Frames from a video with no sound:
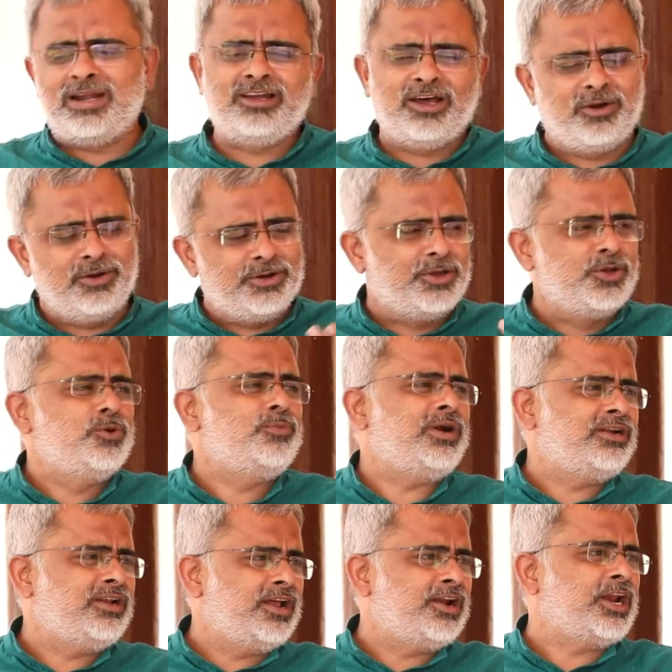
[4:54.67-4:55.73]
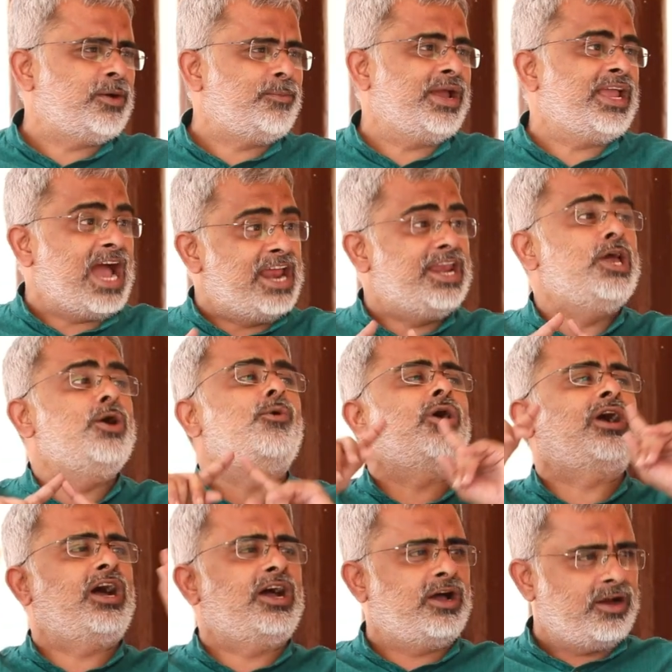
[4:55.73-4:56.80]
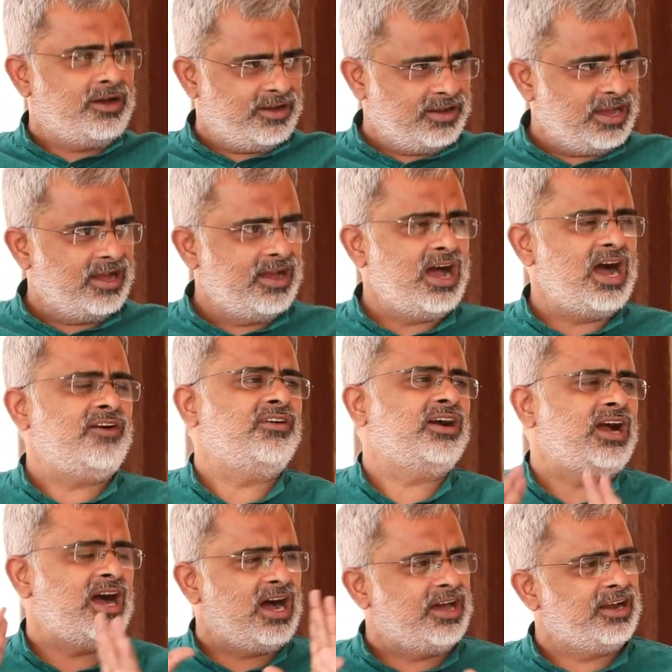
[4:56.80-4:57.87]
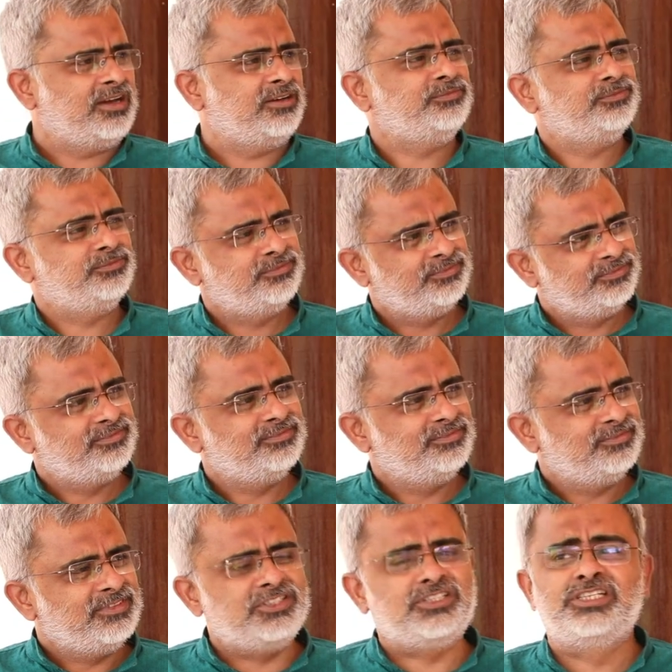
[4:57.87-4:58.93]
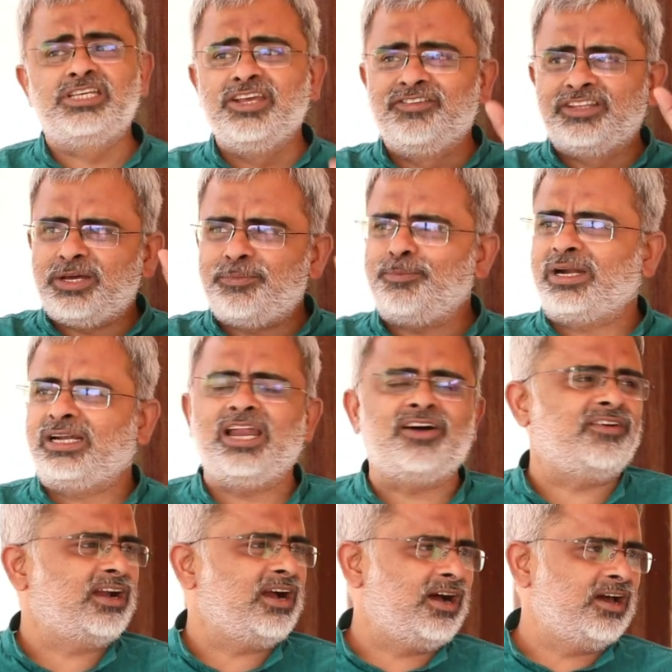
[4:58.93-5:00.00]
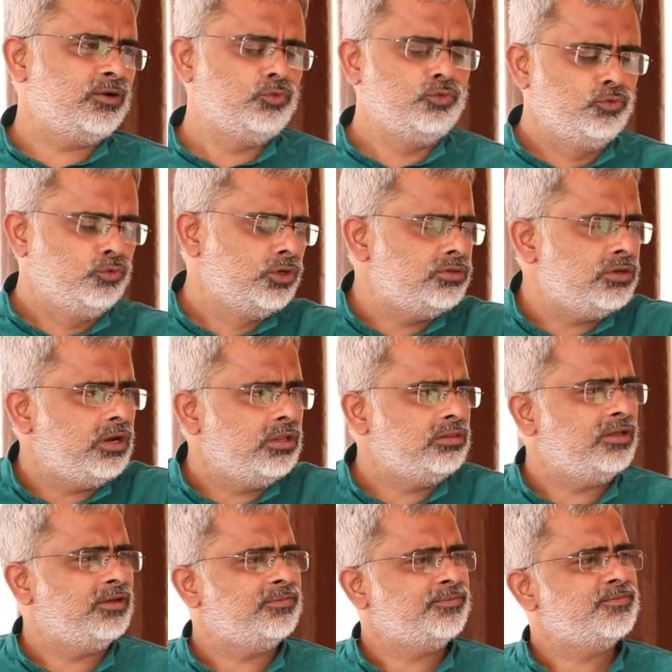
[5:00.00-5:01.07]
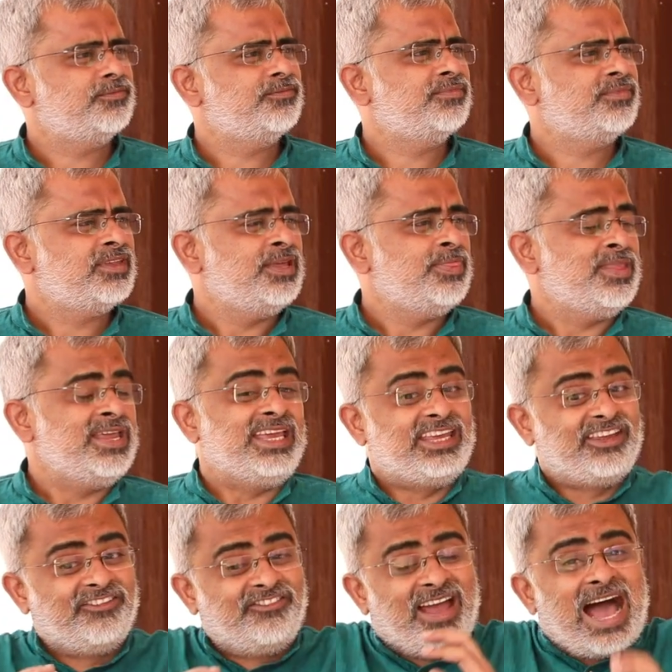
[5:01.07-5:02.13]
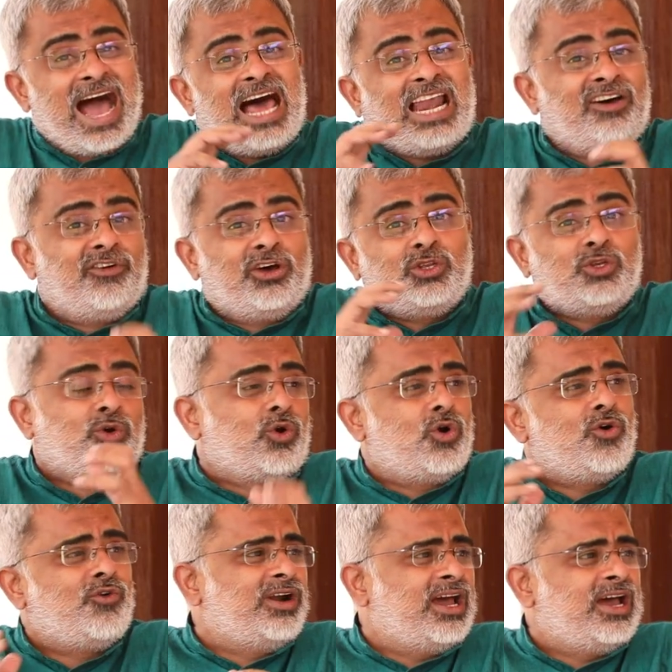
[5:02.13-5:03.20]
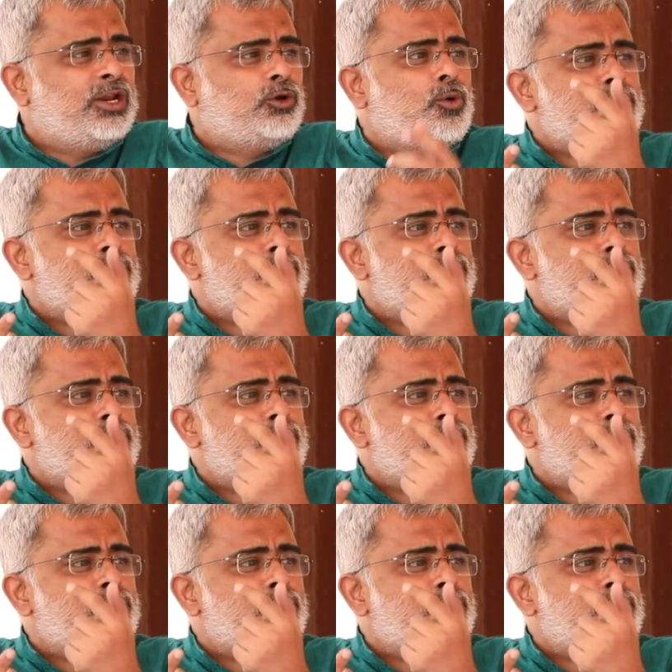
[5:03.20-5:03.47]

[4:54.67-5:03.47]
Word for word: పడ్డారు నేను పడ్డాను రాబాయ్ అనే ఒక అవగాహన జీవితం పట్ల అవగాహన ఉండి చాలంతే ఇవి అలవర్చుకోవడానికి